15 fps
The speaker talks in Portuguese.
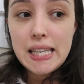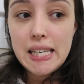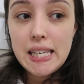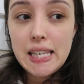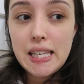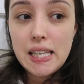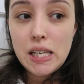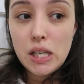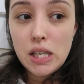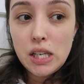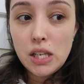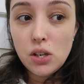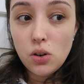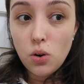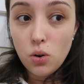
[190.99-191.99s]

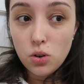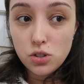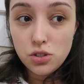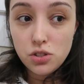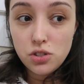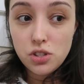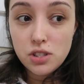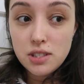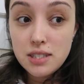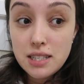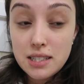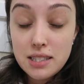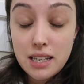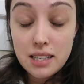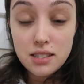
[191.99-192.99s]
E hoje, dia
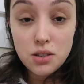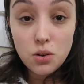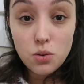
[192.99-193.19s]
16,